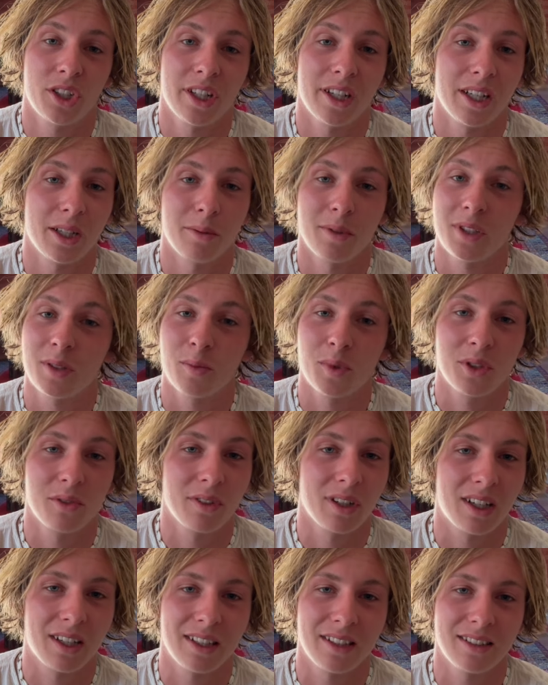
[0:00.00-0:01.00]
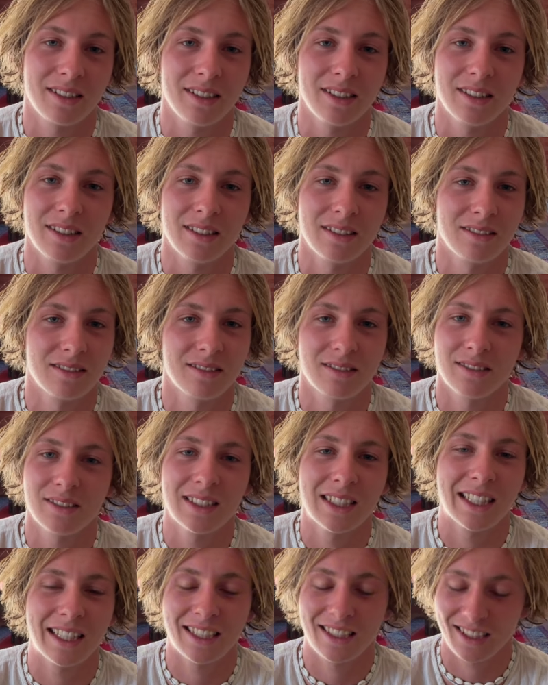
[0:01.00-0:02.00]
aber es muss wirklich die
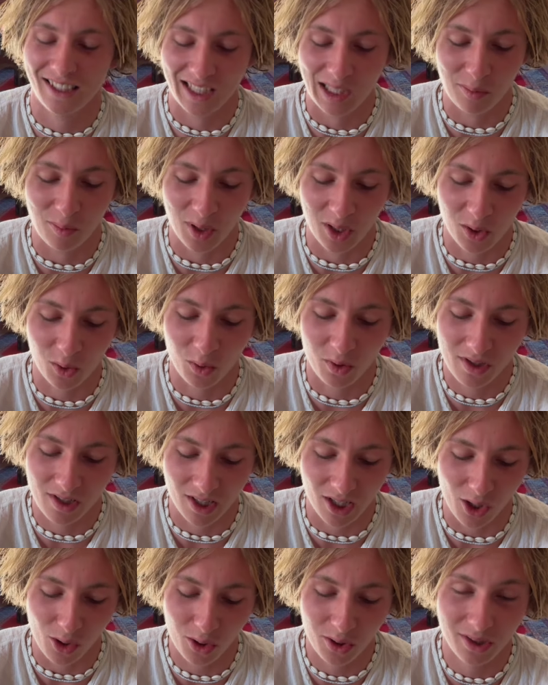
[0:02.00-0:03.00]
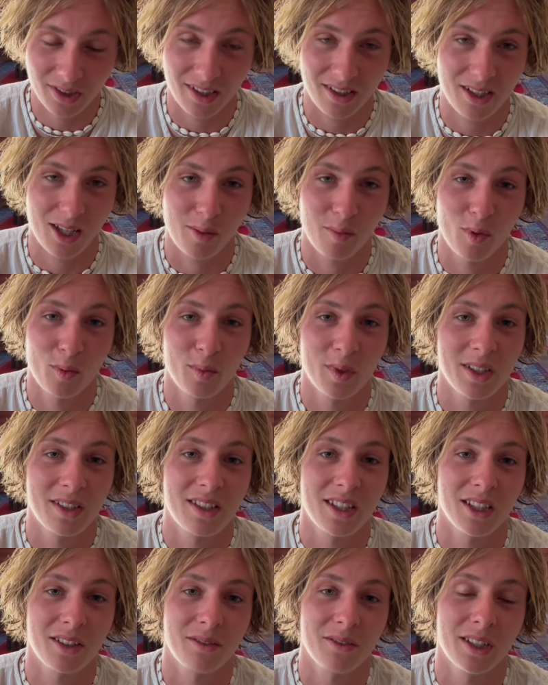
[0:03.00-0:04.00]
richtige Person sein auch. Deshalb, wenn mir jetzt
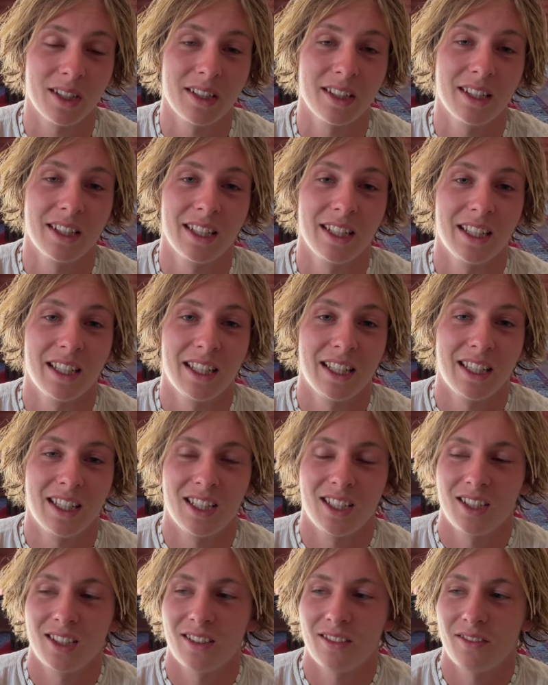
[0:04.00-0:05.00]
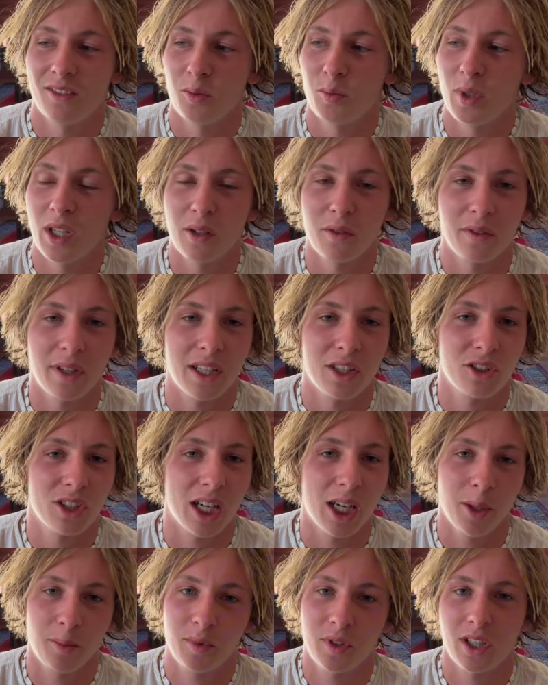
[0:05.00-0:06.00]
irgendwer wenn mir ein Fan
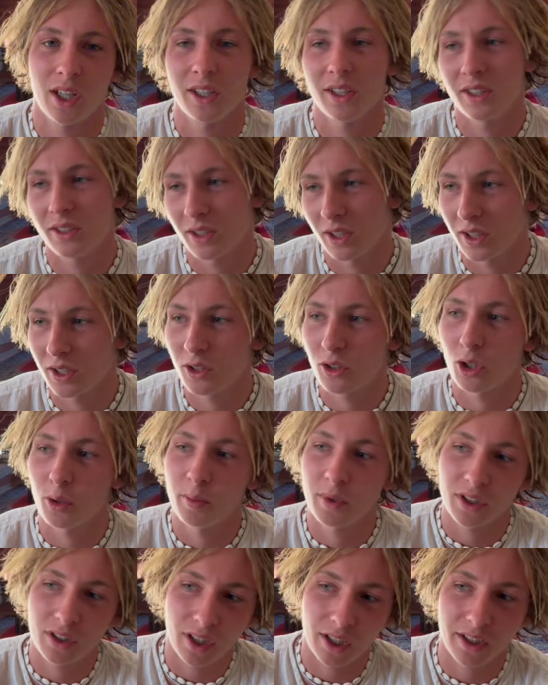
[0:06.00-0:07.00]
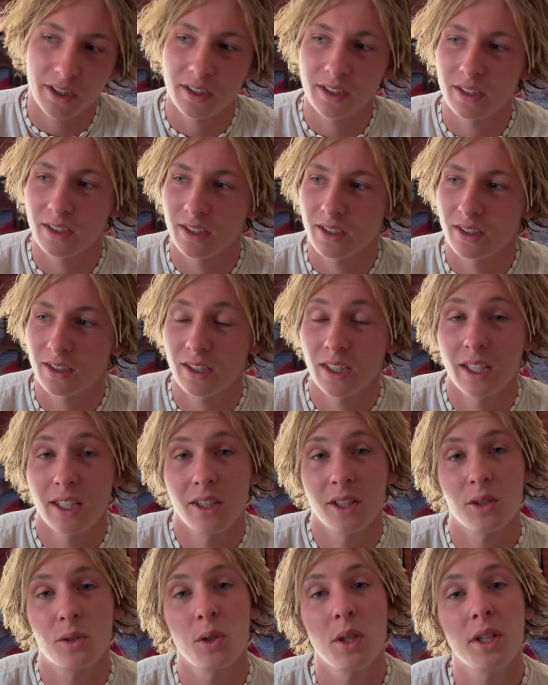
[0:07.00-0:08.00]
schreibt, kann ich da hinkommen, kann ich dich.
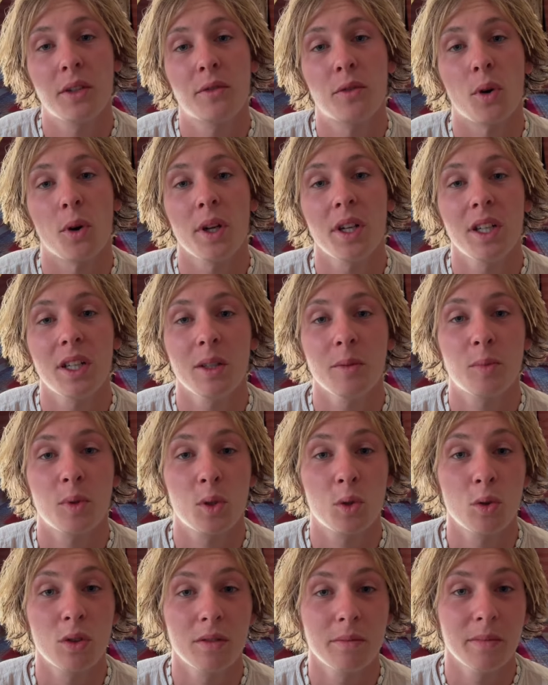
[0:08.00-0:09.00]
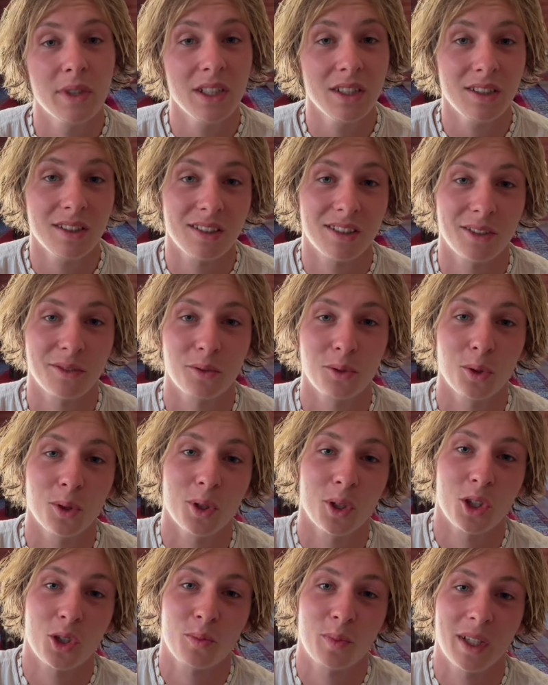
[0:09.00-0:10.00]
Natürlich, Freunde besuchen mich, früher
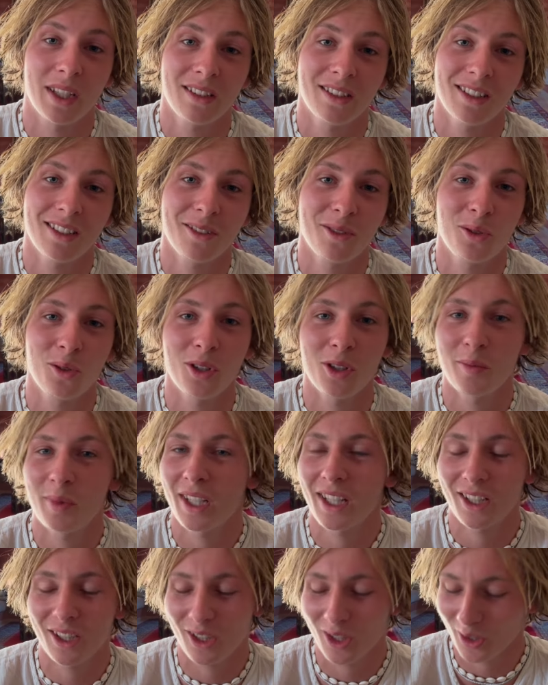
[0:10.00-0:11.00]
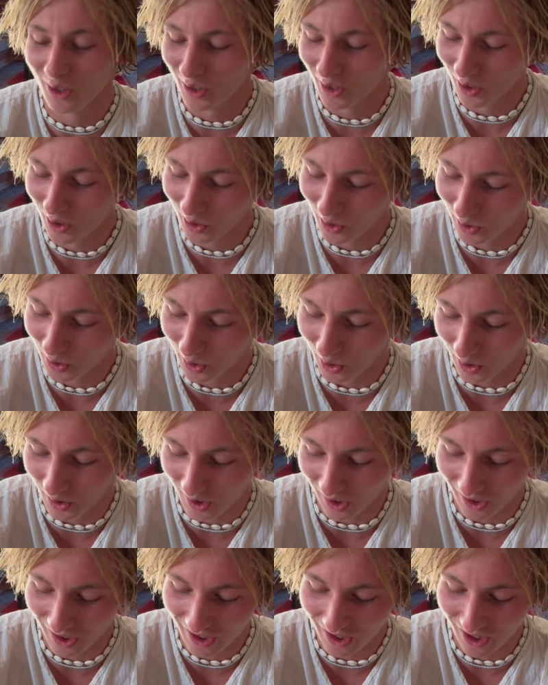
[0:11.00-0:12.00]
oder später, in Südamerika oder so, Costa
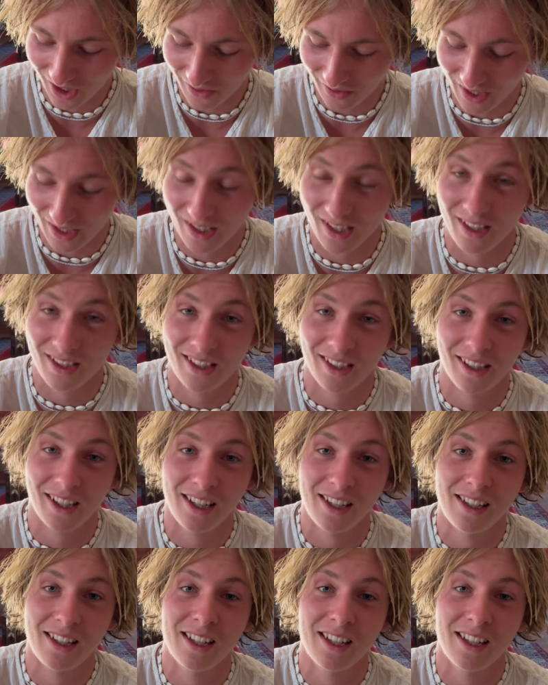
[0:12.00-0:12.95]
Rica, wäre sehr, sehr geil.